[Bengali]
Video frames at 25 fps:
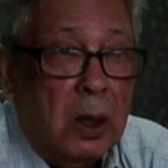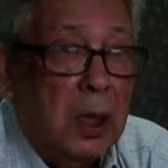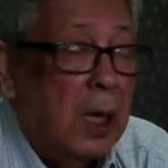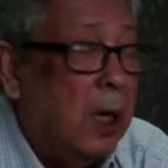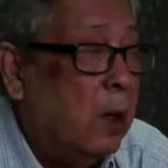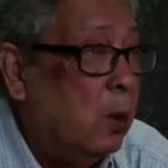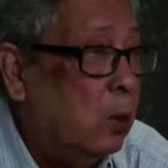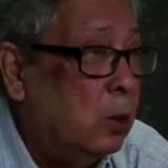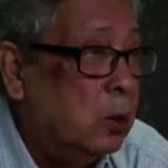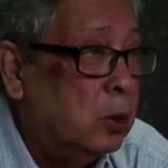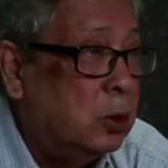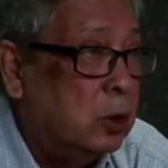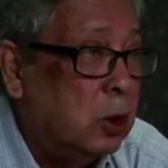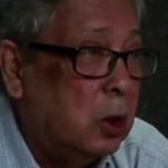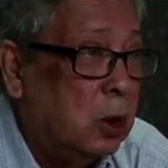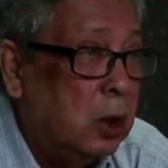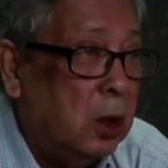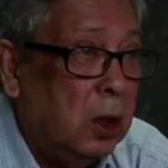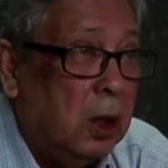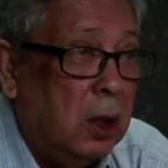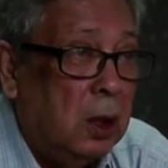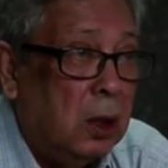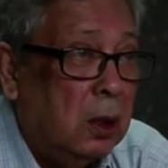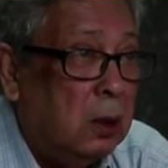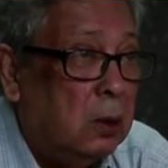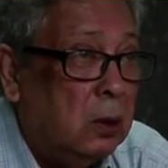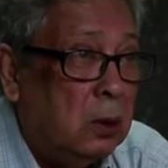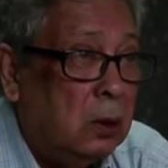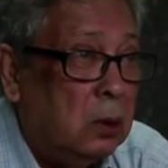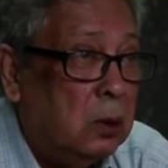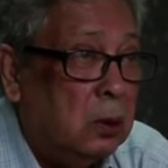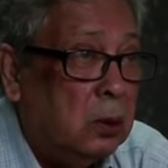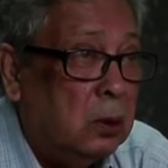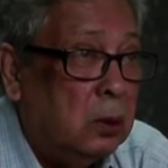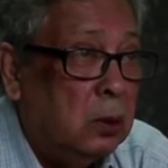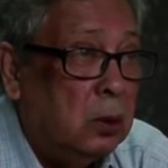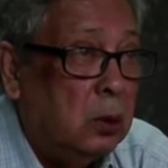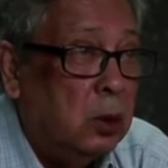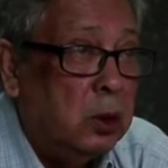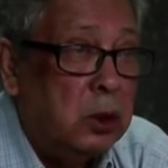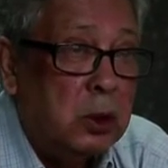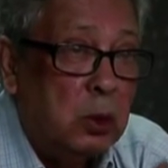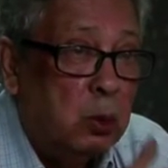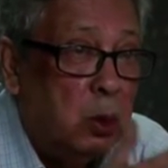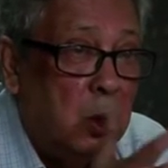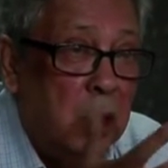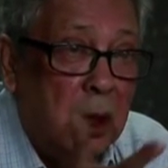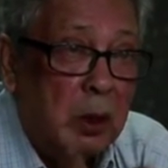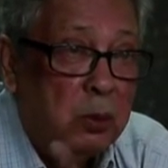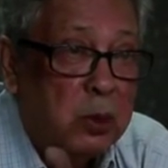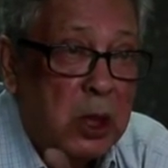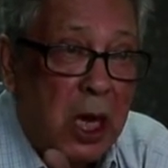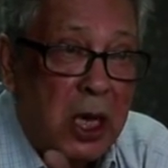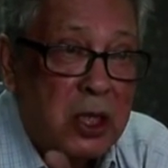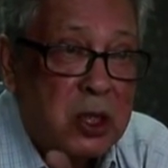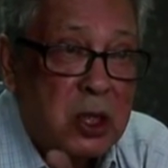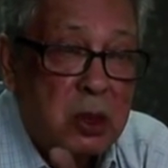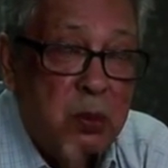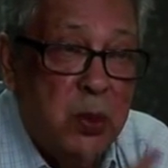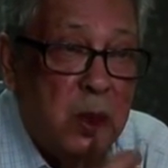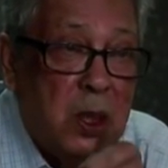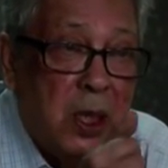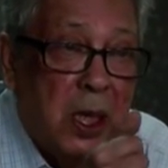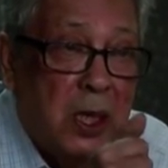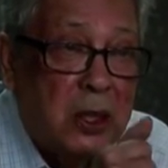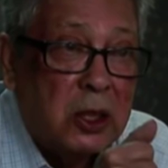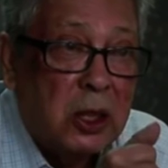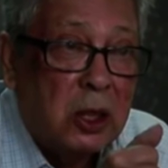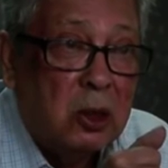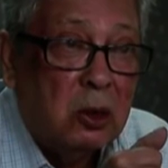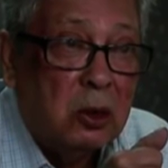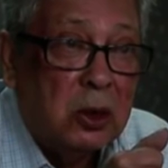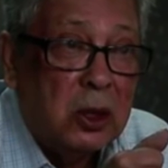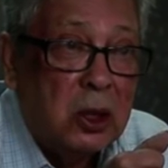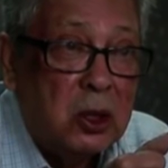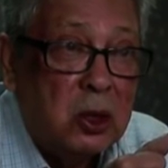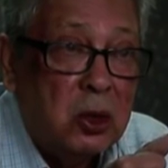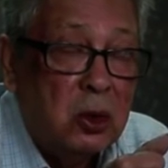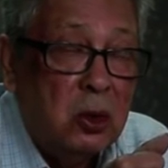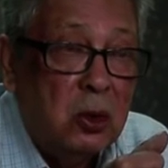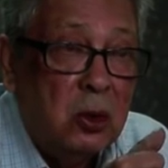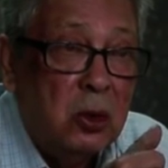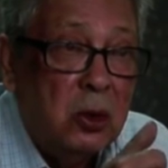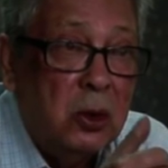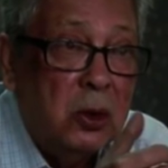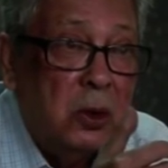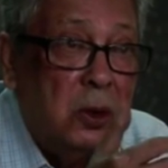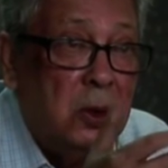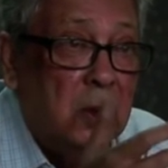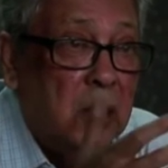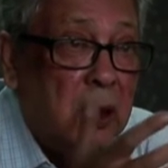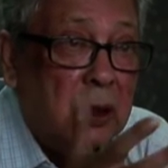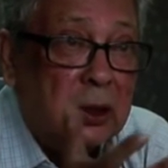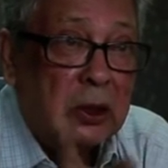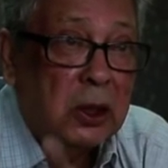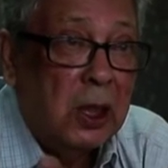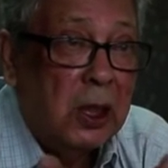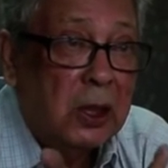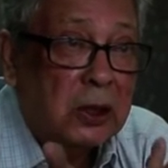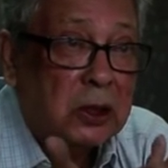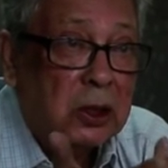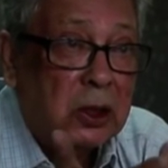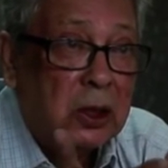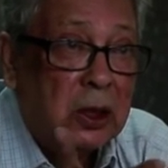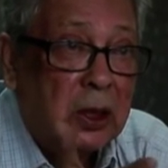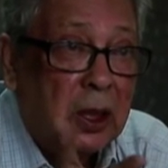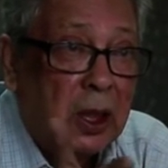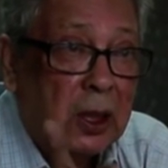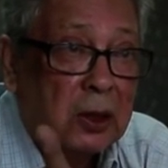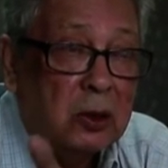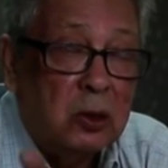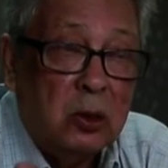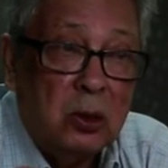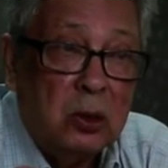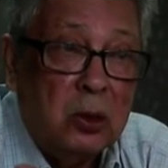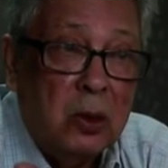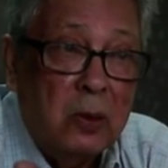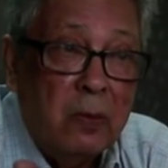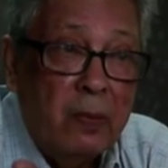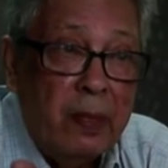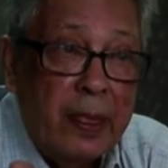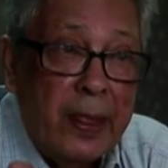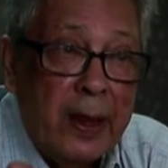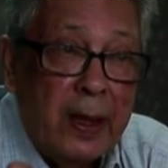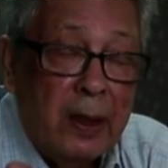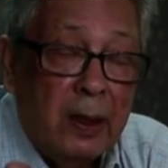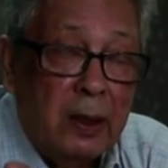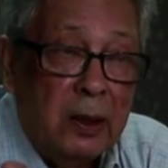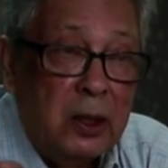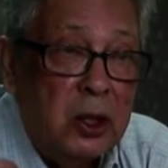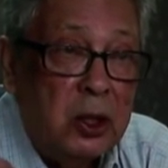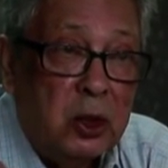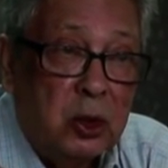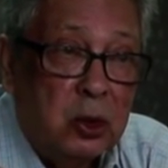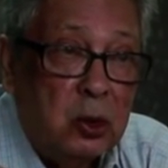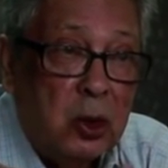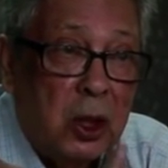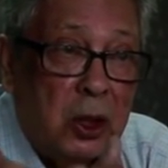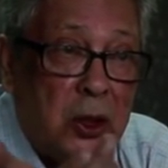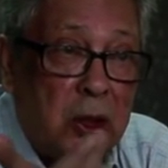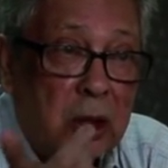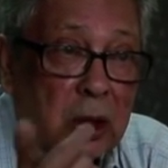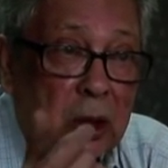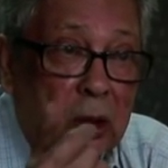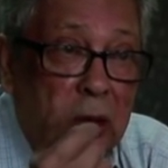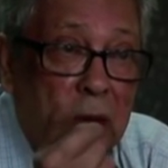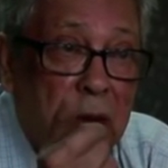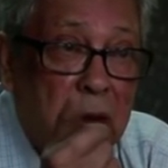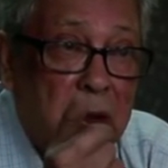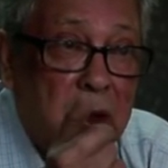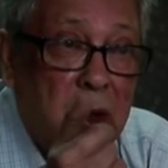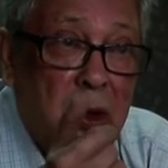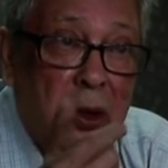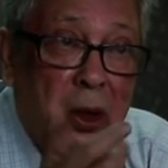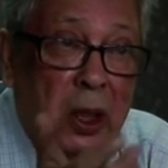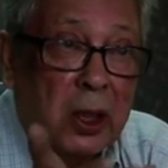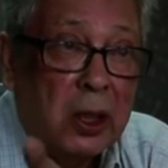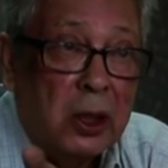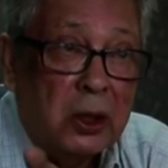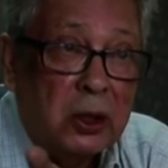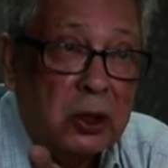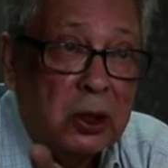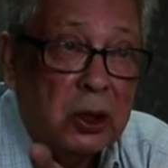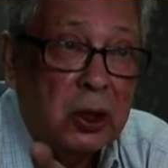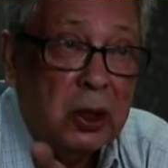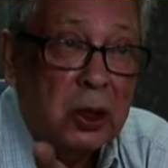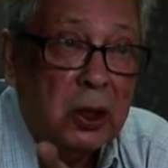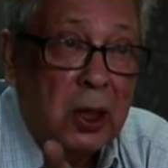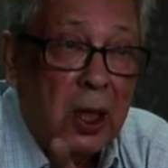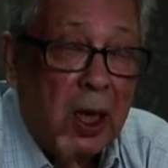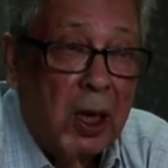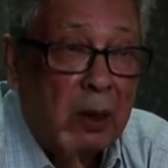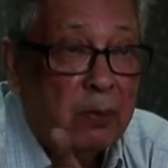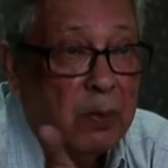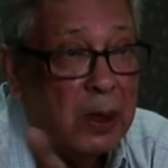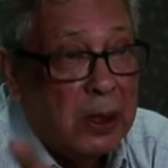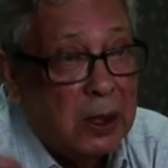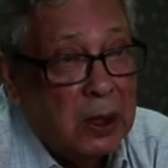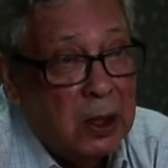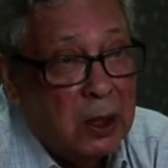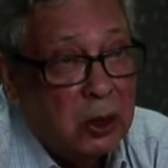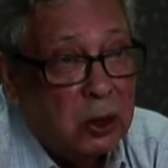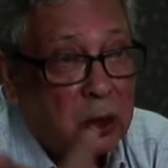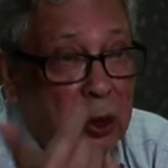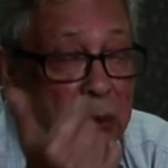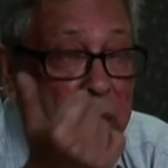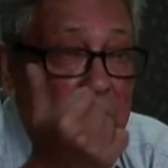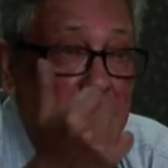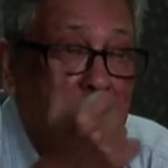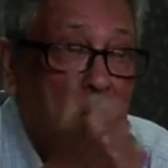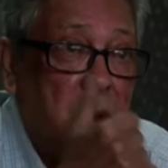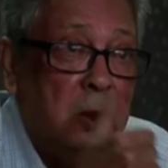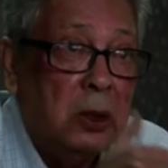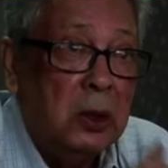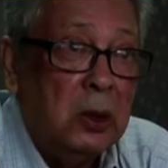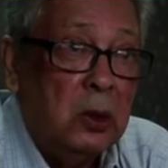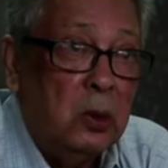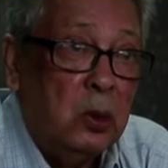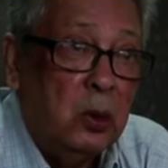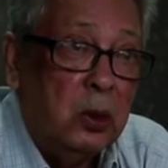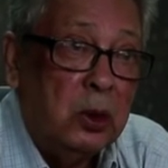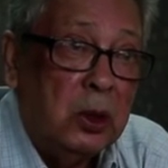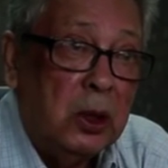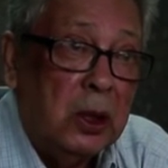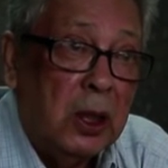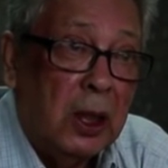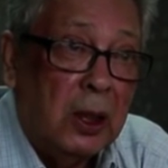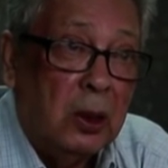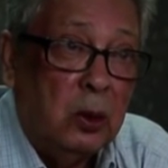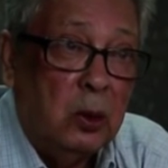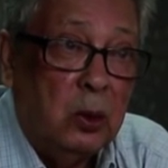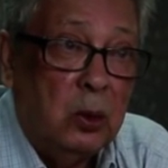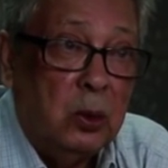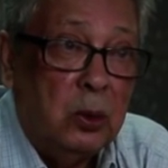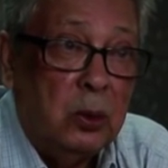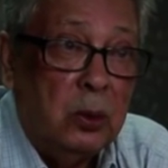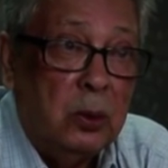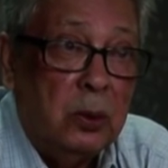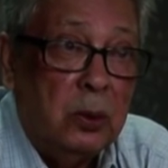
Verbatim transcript: না ওর সঙ্গে ওই যে বললাম যে আসিফের আসার কথা ছিল সে আসেনি আর তো নিত্যর আসার কথা ছিল আর আসেনি আর বাকিটা সবই ওদের আন্ন